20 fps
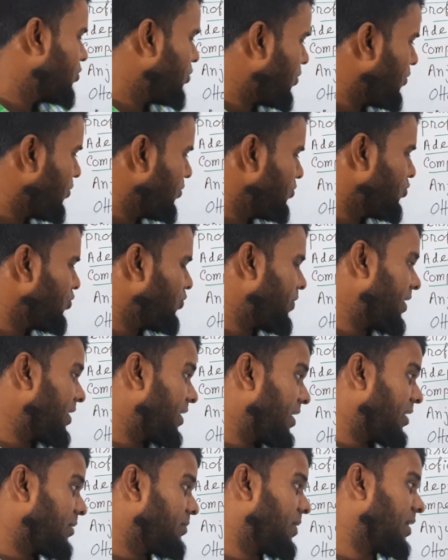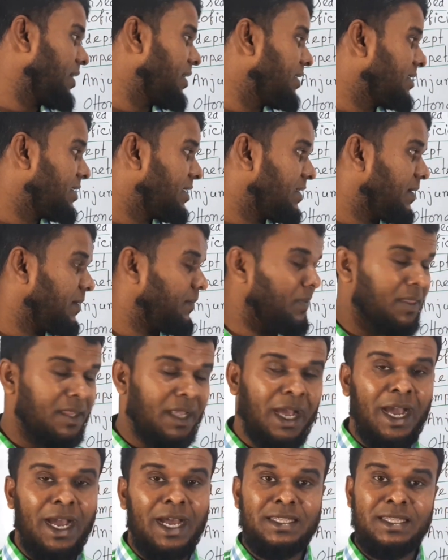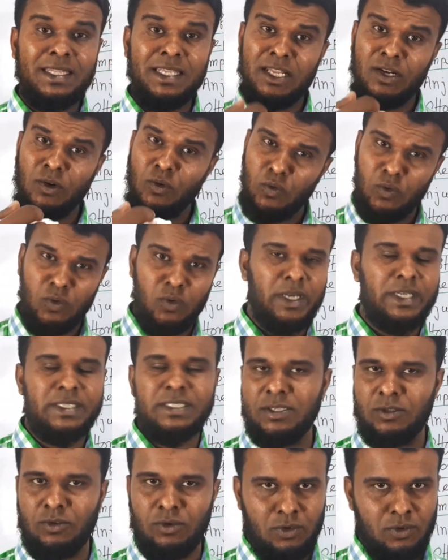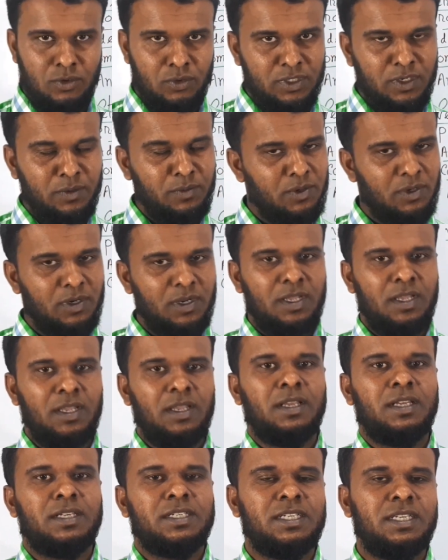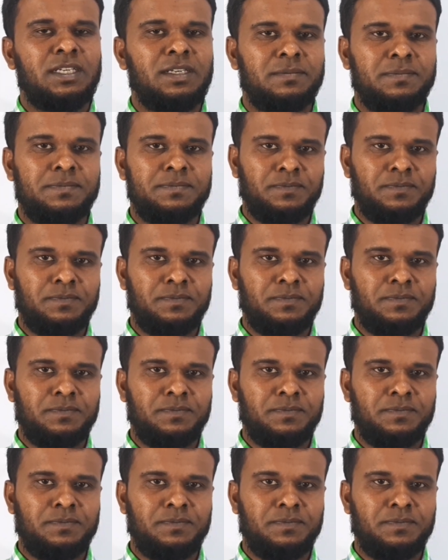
যখন তোমরা দেখবা কি যে হাতের কোনো কাজে দক্ষ যেমন সে